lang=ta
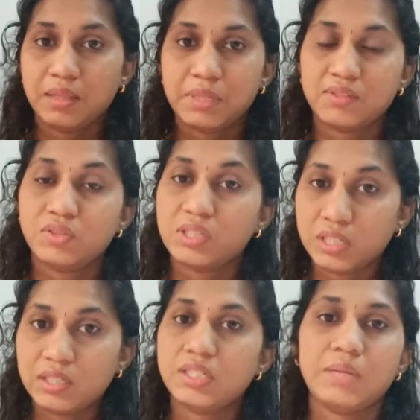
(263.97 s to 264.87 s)
இந்த மாதிரி
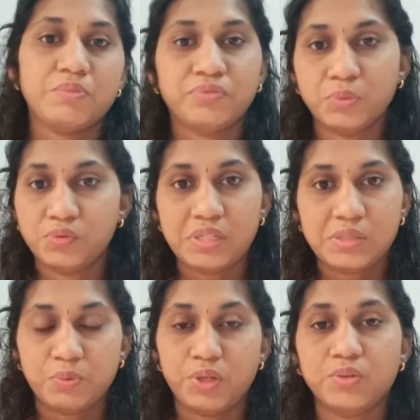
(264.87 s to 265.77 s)
த்ரில்லர் டைப் ஆஃப்
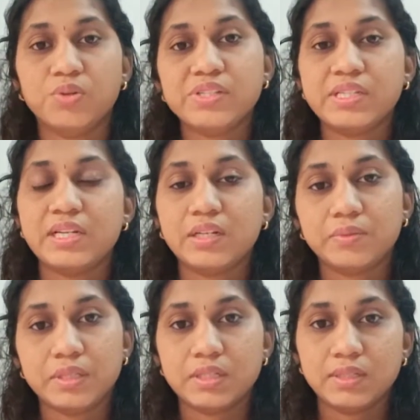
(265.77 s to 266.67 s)
மூவிஸ் பிடிக்கும் ஒரு
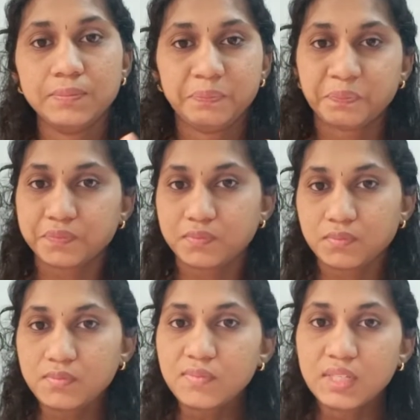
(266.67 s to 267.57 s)
சிலருக்கு வந்துட்டு
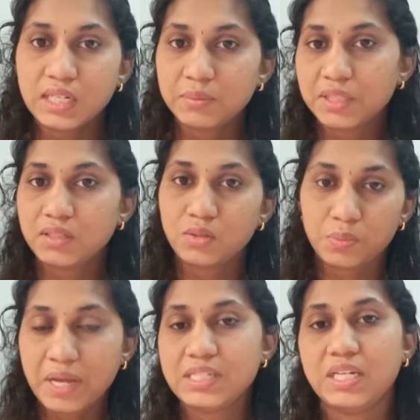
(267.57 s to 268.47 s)
இந்த மாதிரி
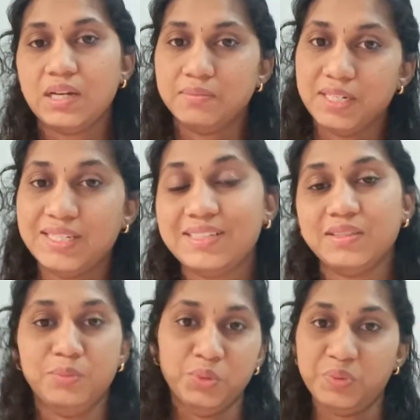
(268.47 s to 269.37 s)
ரொமான்டிக்கா
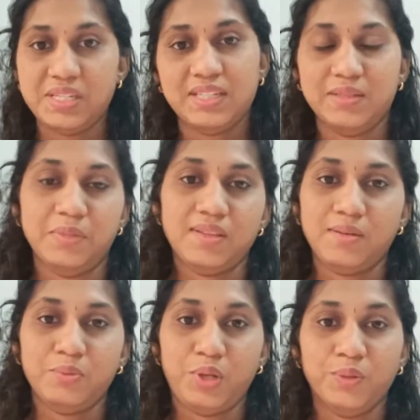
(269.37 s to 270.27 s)
மணிரத்ன மூவிஸ் அந்த
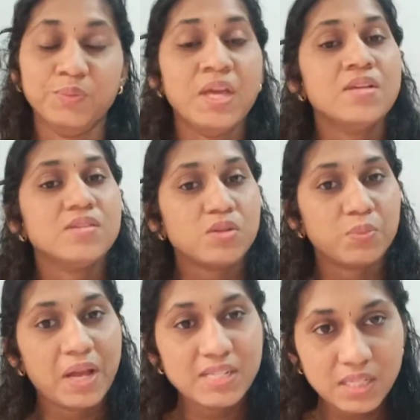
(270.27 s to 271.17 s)
மாதிரி பிடிக்கும் ஸோ
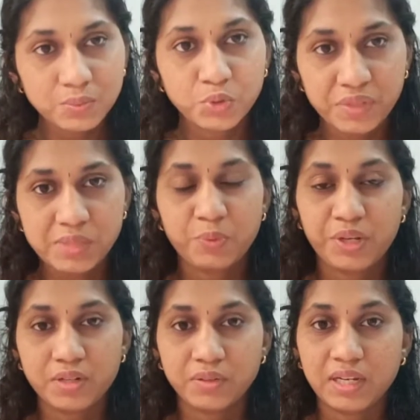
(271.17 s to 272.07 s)
ரொமான்டிக் மூவிஸ்
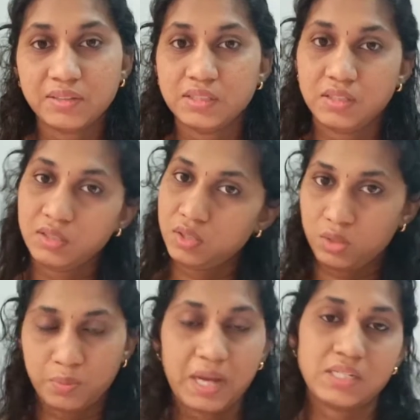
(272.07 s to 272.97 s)
பிடிக்கிறவங்களாம் வந்துட்டு
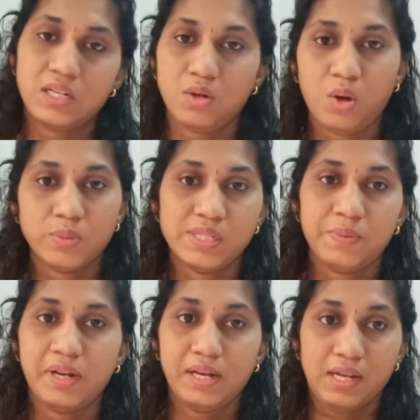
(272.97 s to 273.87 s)
ரொமான்டிக் நாவல்ஸ்
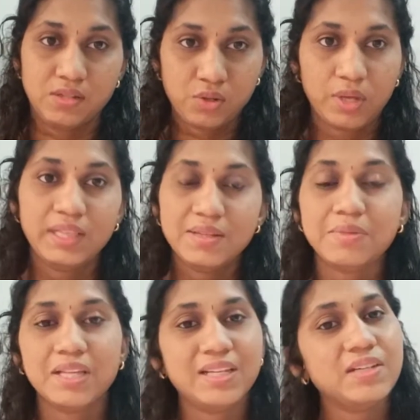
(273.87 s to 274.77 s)
படிக்கலாம் ஸோ இந்த
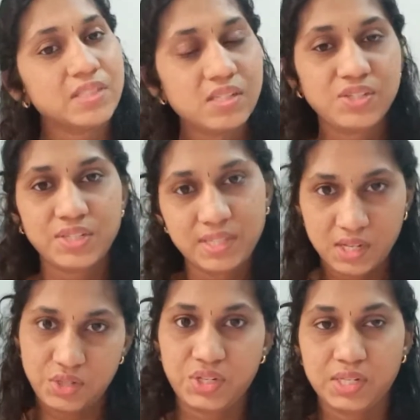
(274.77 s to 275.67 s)
இதெல்லாம் வந்துட்டு ஜஸ்ட்
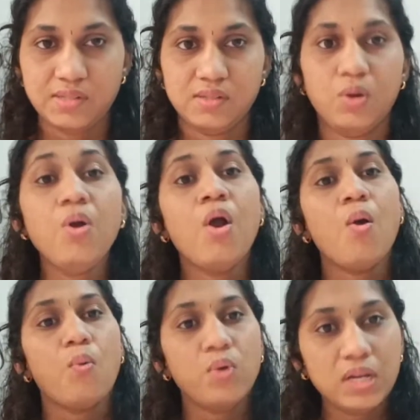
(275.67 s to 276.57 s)
சஜஷன் ஸோ
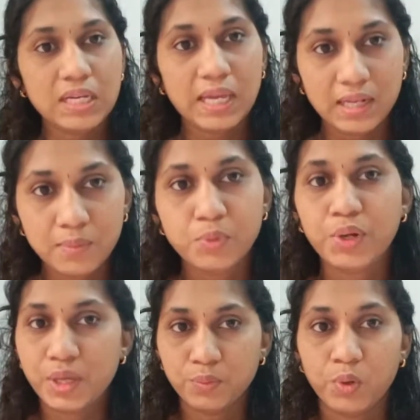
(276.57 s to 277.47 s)
உங்களுக்கு என்ன
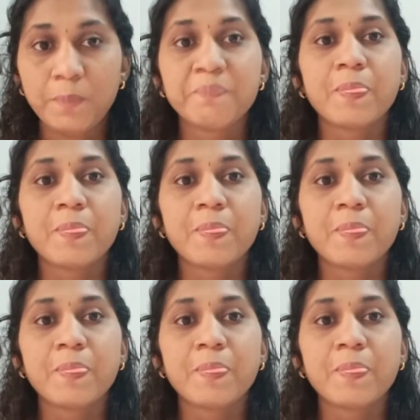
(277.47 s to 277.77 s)
பிடிக்குமோ